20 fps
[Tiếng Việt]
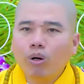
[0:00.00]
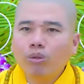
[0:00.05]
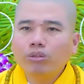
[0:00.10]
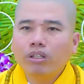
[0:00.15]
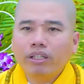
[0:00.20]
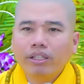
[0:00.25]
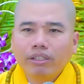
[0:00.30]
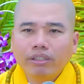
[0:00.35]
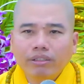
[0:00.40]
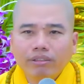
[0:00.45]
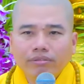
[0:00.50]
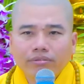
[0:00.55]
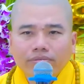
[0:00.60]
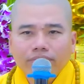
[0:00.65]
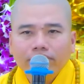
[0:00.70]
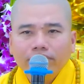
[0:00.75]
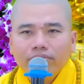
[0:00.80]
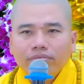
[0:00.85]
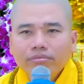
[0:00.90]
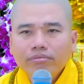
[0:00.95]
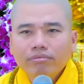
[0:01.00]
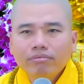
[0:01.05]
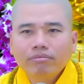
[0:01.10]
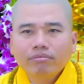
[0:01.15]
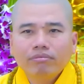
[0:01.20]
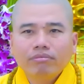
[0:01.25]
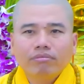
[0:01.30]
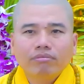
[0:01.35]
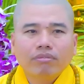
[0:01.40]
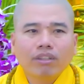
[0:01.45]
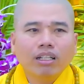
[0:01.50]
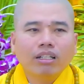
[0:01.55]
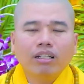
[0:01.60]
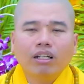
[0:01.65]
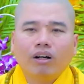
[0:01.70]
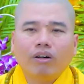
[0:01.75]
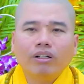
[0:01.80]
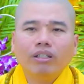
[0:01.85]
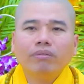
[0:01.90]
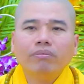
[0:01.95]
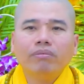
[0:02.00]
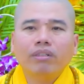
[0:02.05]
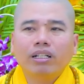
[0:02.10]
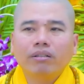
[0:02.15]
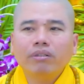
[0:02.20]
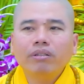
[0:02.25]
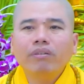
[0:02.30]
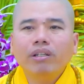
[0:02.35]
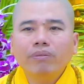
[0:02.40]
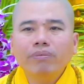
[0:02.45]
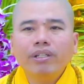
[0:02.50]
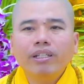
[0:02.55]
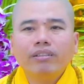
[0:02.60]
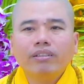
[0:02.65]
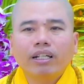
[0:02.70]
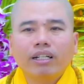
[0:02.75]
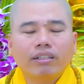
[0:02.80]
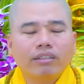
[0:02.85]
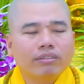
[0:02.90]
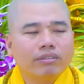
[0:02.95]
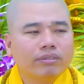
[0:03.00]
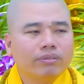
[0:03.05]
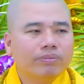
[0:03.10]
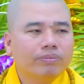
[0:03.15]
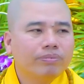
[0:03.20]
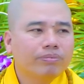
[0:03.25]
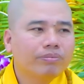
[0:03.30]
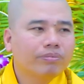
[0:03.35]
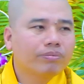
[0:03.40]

cũng bố thí. Đến nỗi mà quý vị biết rằng